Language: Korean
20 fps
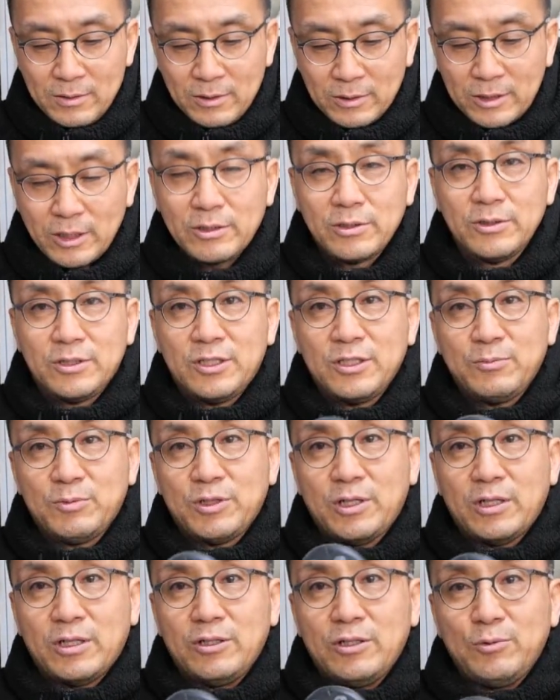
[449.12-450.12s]
어쨌든 지금
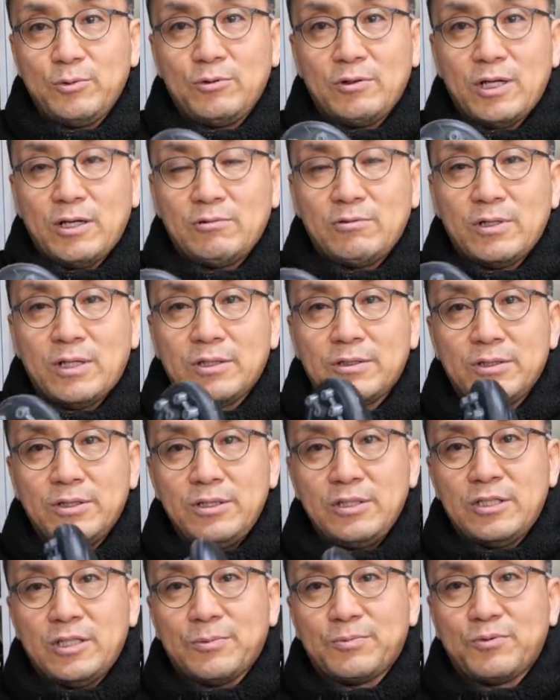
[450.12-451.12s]
저희가 리뷰를 하고 나서
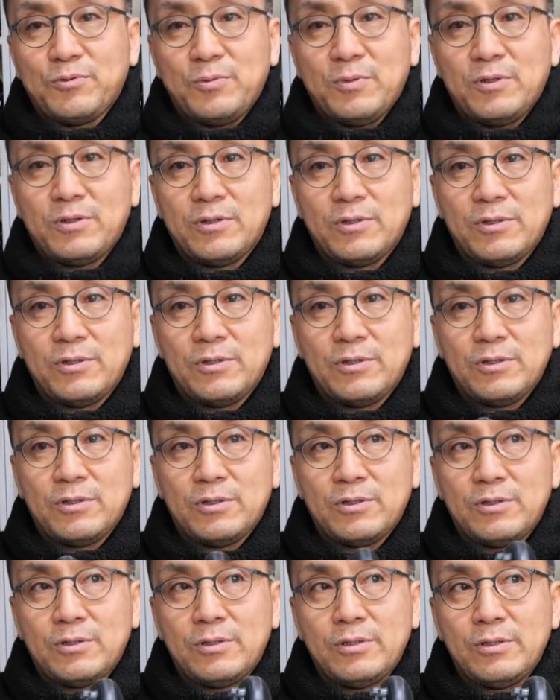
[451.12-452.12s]
이
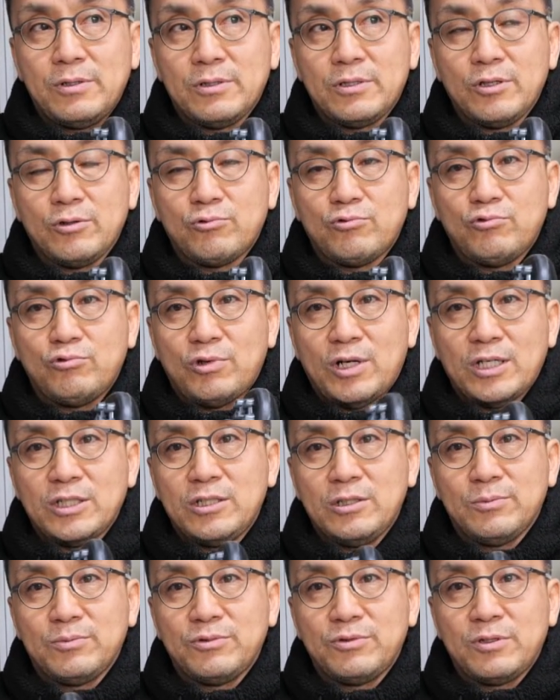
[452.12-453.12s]
제품을 직구
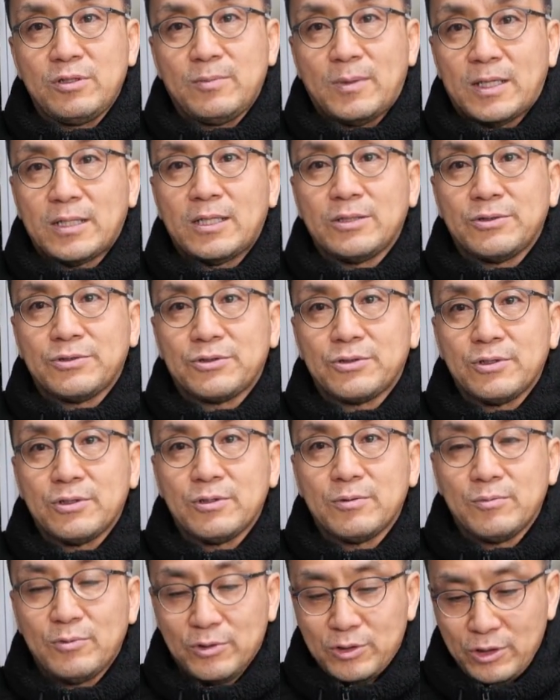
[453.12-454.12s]
하시는 분들이
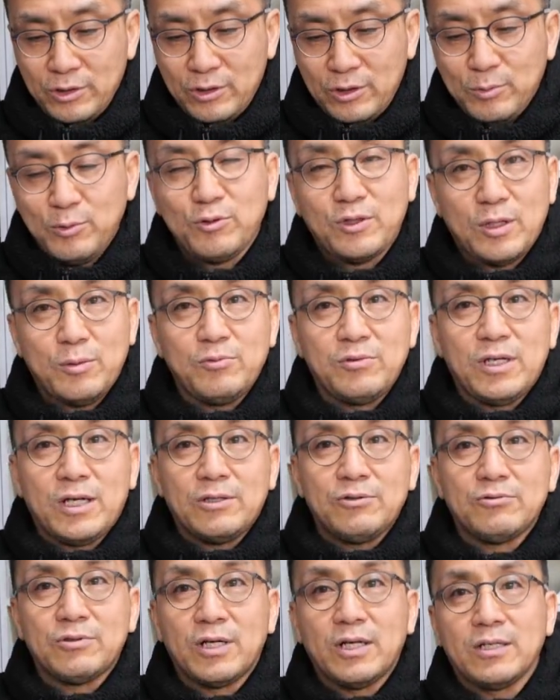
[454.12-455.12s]
많아졌죠. 뭐 저희 리뷰 때문은
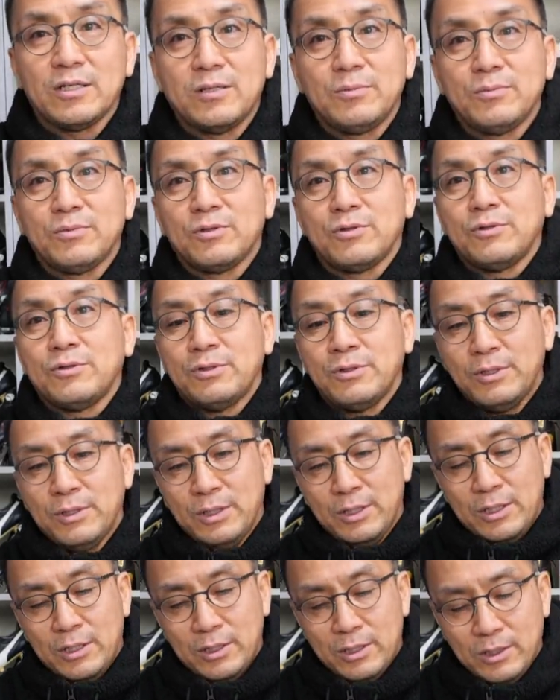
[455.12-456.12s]
아니고 하여간 뭐
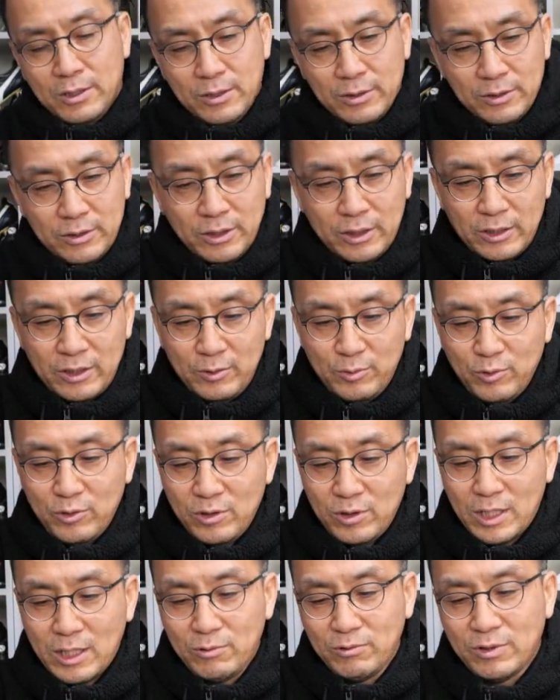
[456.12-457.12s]
저희가
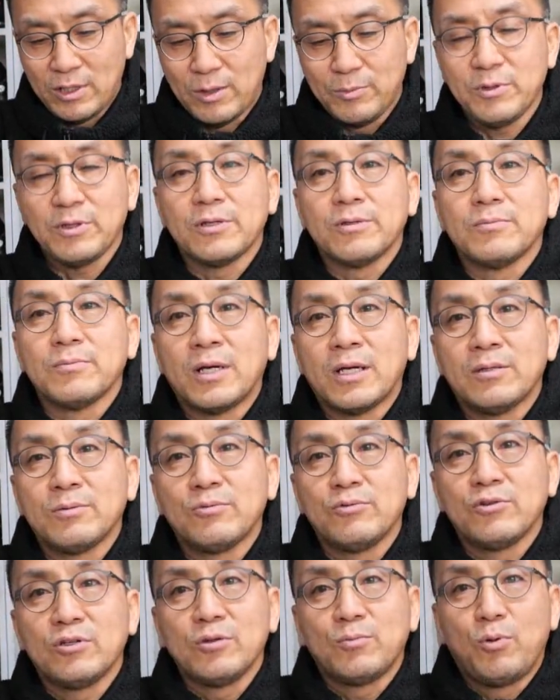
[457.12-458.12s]
리뷰를 하고 나면 많은
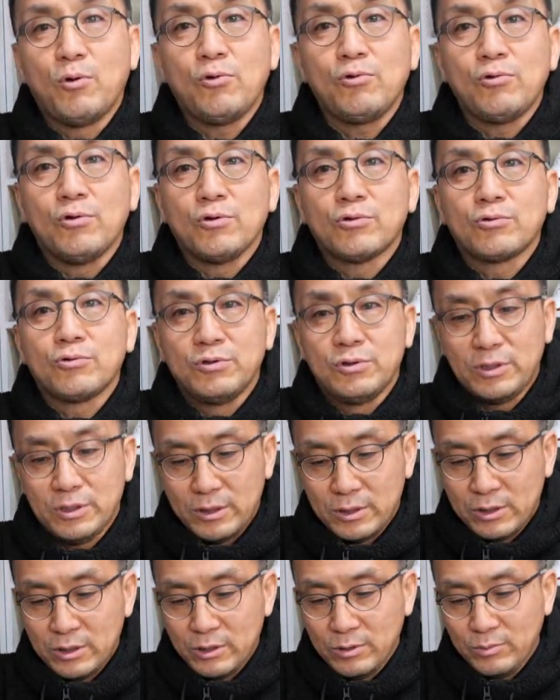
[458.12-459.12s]
분들이 보고 또
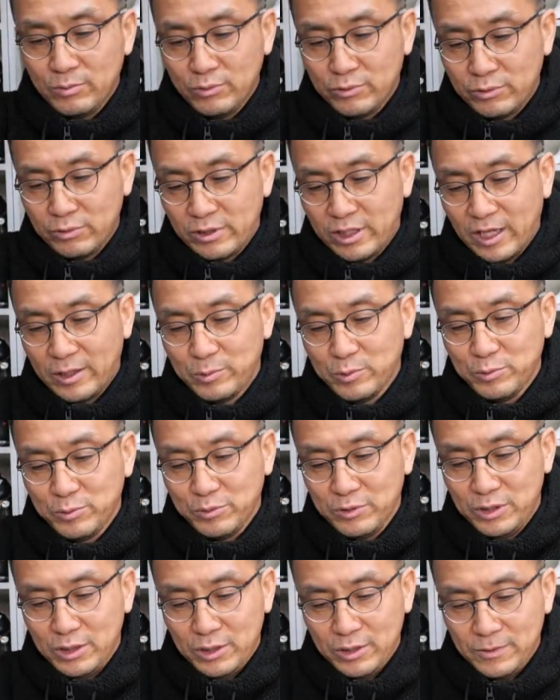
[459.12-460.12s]
이제 그런 분들
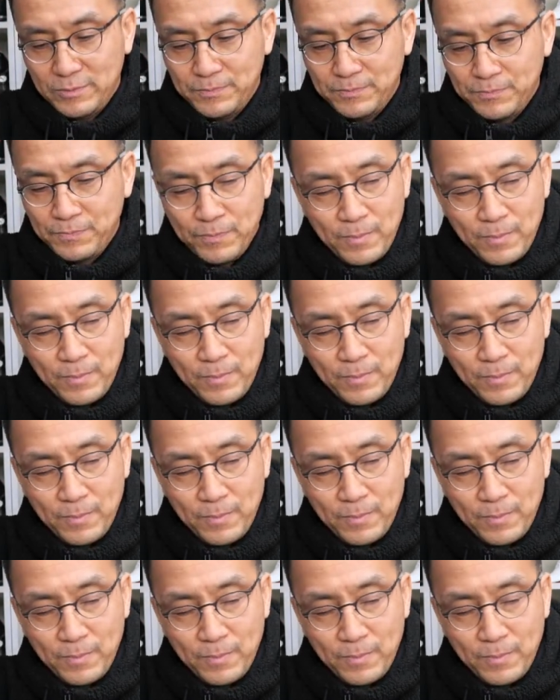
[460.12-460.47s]
대부분이